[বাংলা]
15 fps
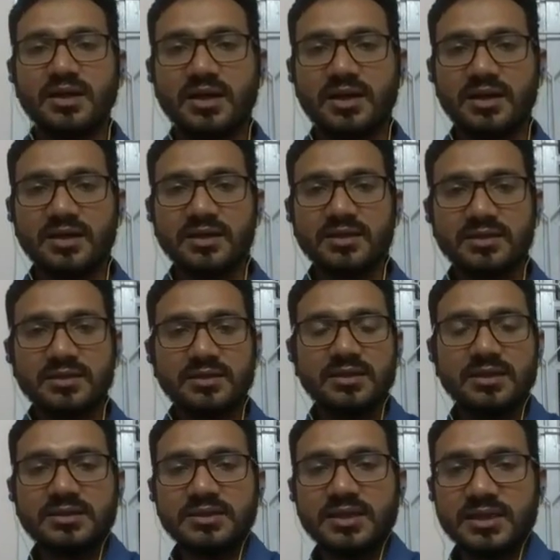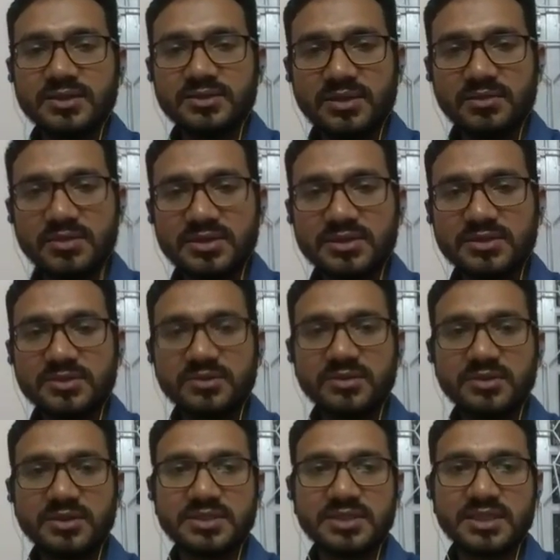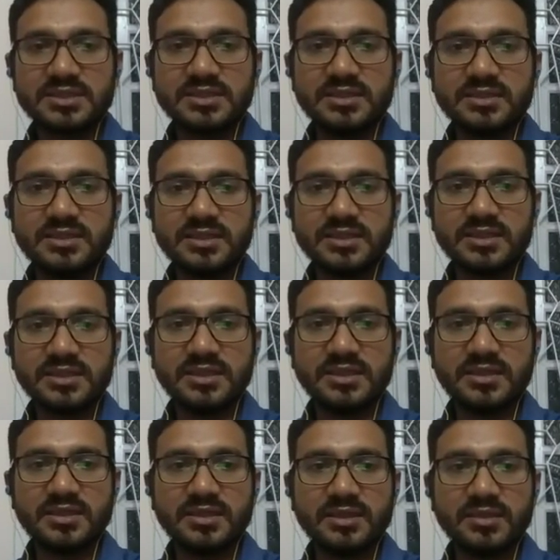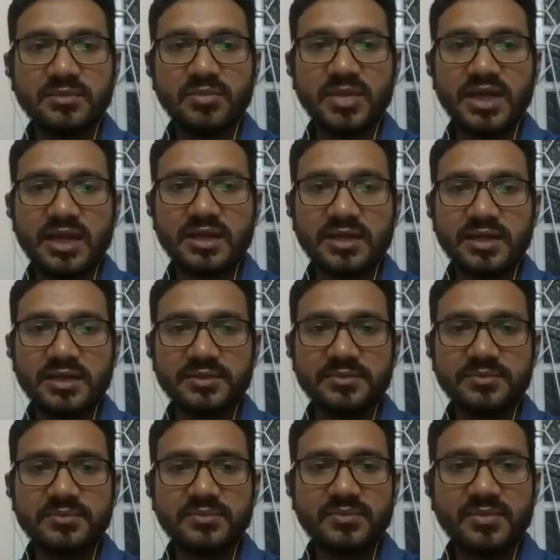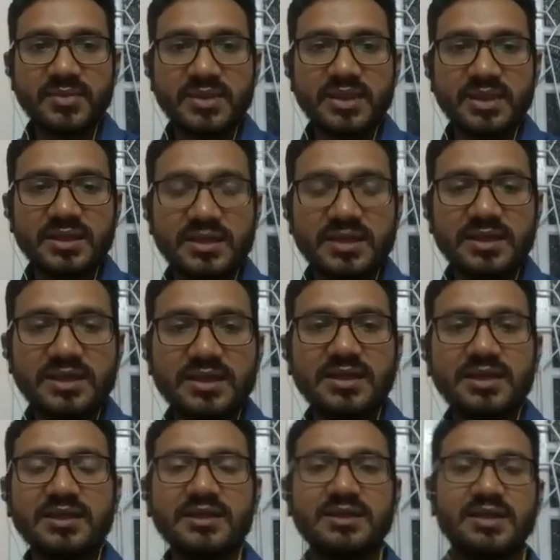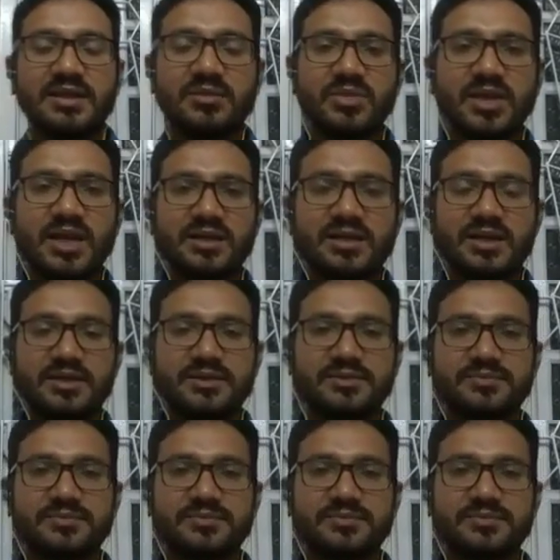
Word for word: আর আচ্ছা একজন আমার সাথে যুক্ত হতে চাচ্ছেন দেখি কে বেলাল খান হ্যাঁ বেলাল খান